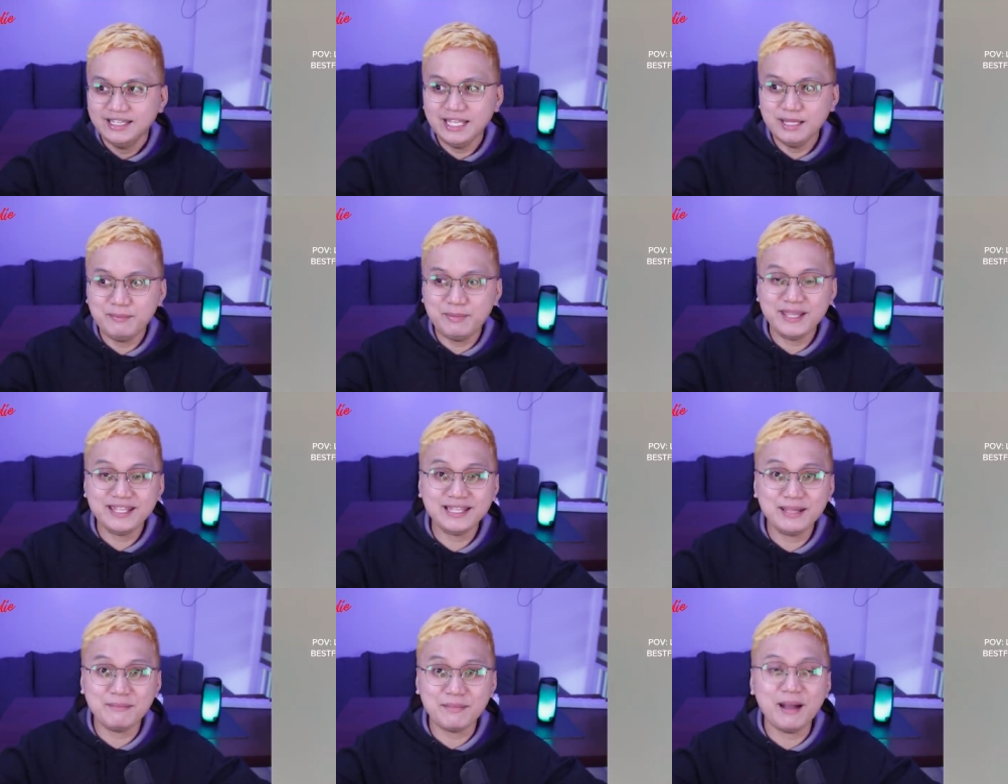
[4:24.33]

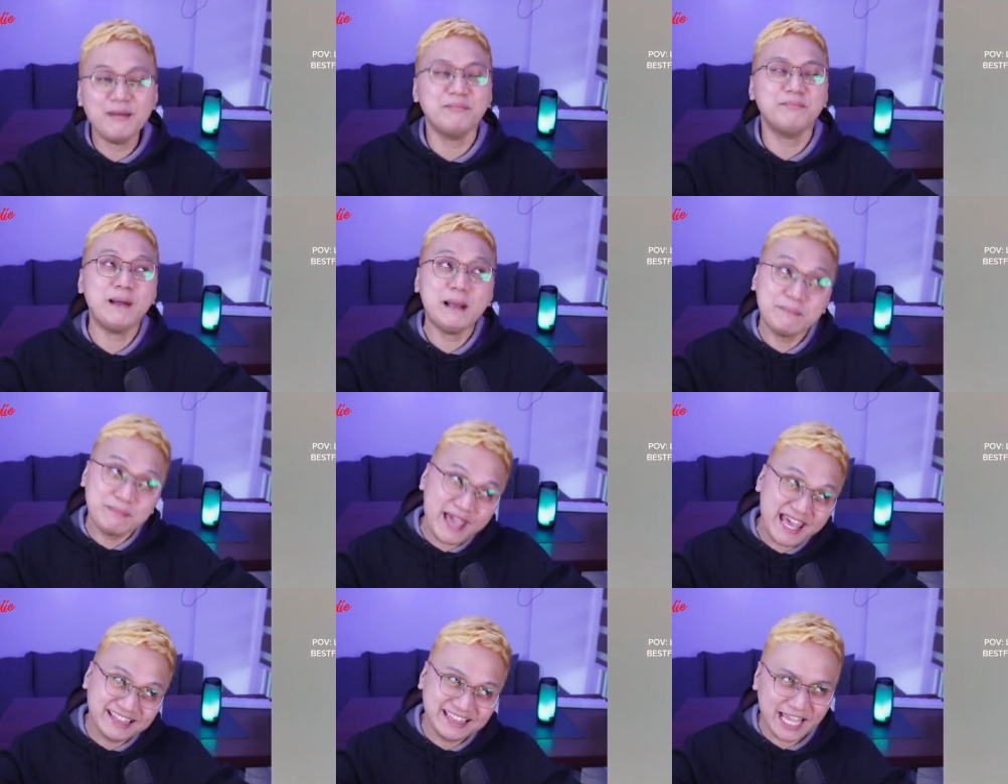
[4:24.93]
Living na...
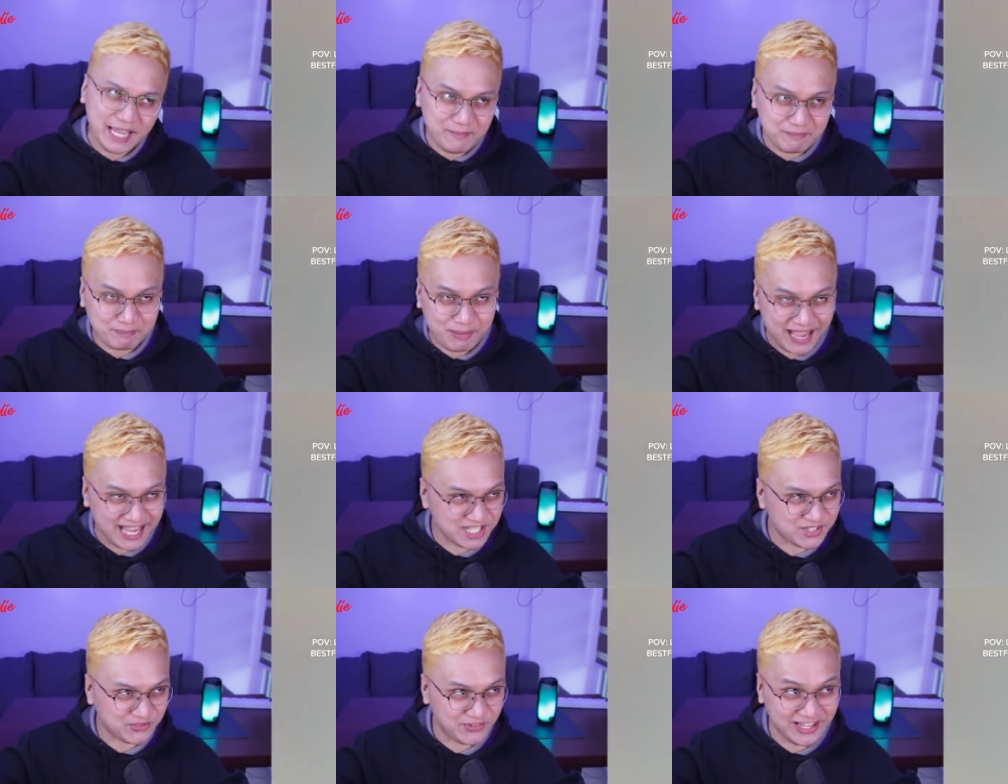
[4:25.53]
Mabeta yung
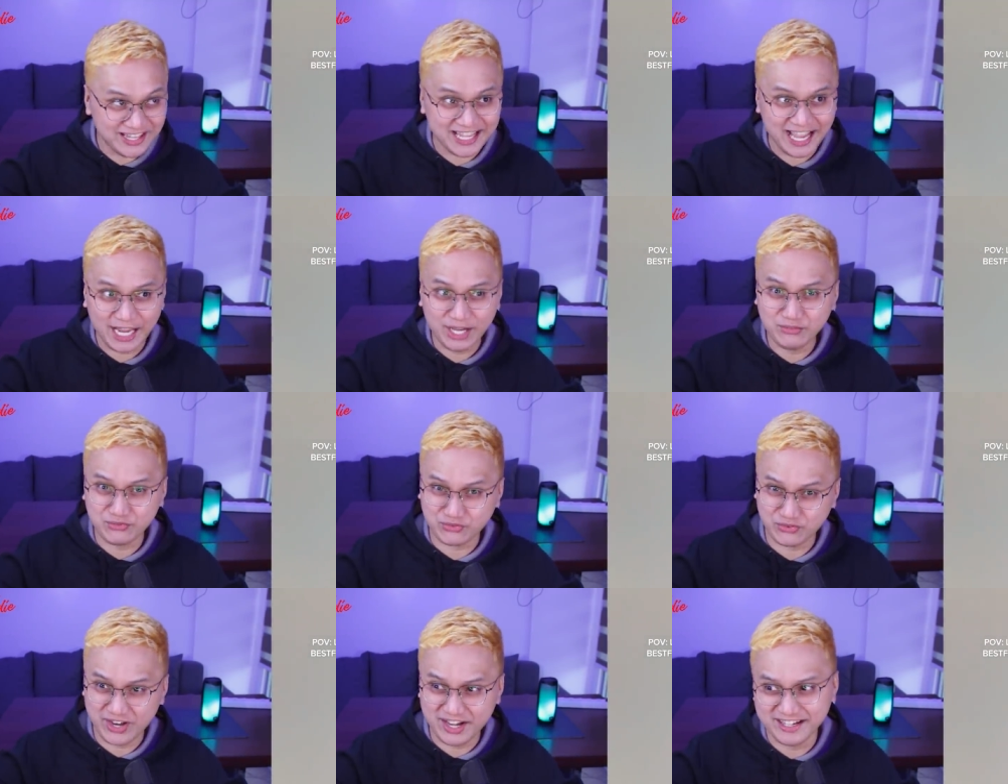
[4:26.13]
best friend ha,
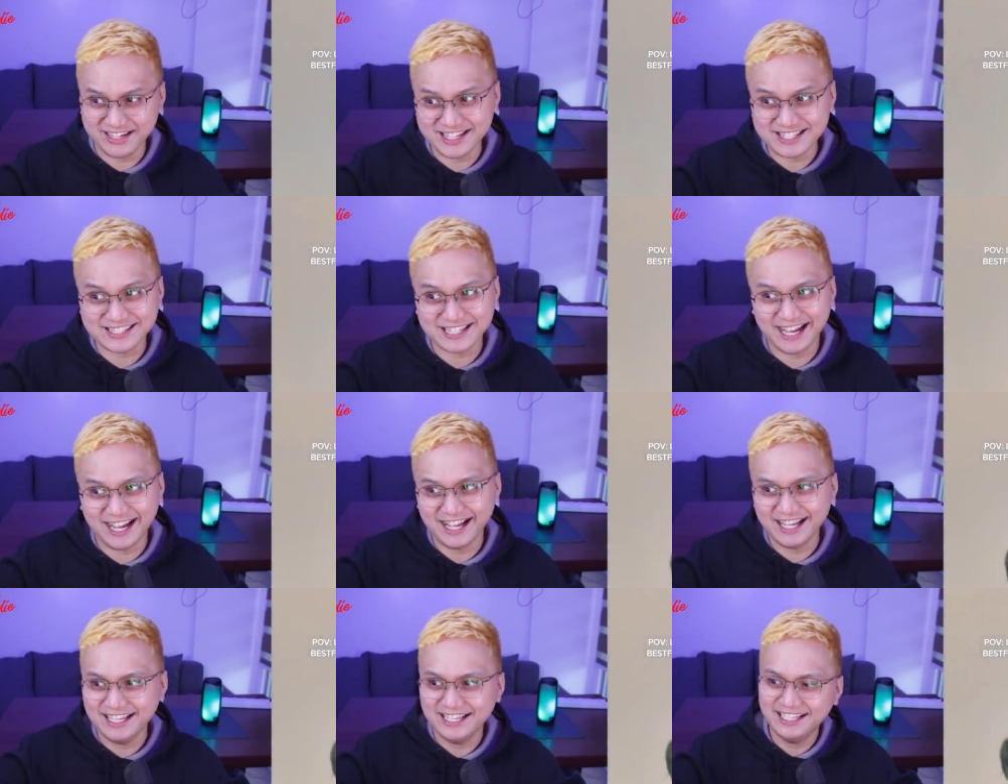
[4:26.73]
in fairness ha.